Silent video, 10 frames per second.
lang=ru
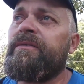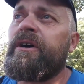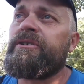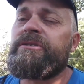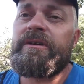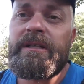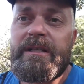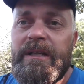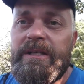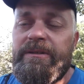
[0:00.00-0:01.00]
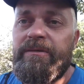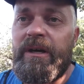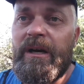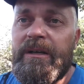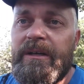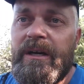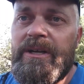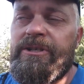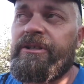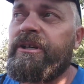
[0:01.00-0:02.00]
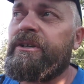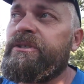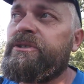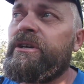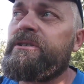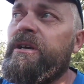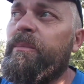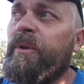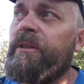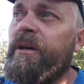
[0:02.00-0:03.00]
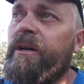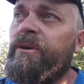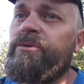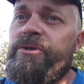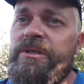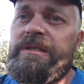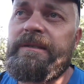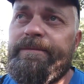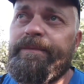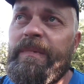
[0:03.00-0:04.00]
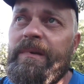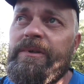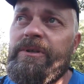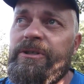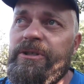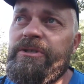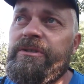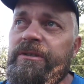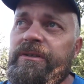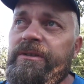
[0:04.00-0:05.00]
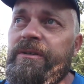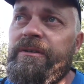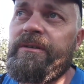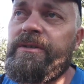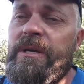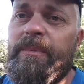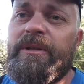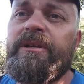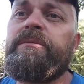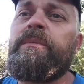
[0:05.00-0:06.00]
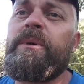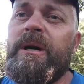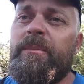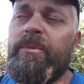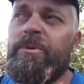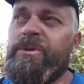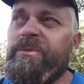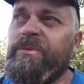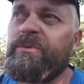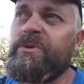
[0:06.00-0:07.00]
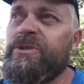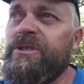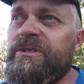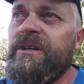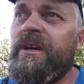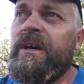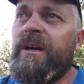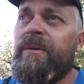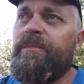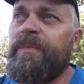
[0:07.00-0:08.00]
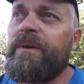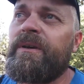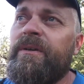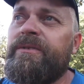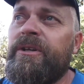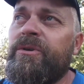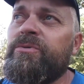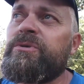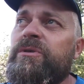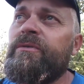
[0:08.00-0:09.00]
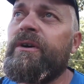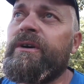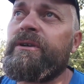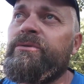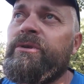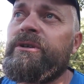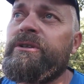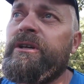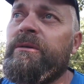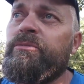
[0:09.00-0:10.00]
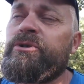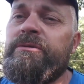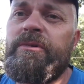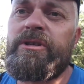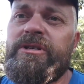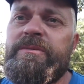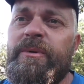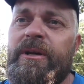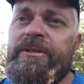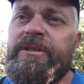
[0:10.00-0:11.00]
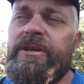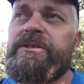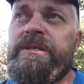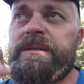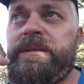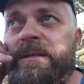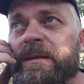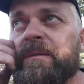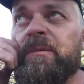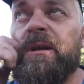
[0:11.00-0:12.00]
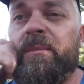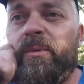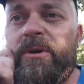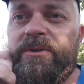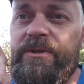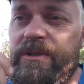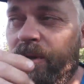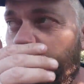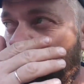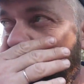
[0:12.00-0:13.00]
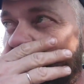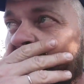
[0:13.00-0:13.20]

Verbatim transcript: В качестве альтернативы, как и раньше, так и сейчас, я предлагаю жизнь жизнь э, за пределами мегаполисов. То есть жить э, в таких условиях, в которых ты как можно меньше соприкасаешься с э, мегаполисной средой.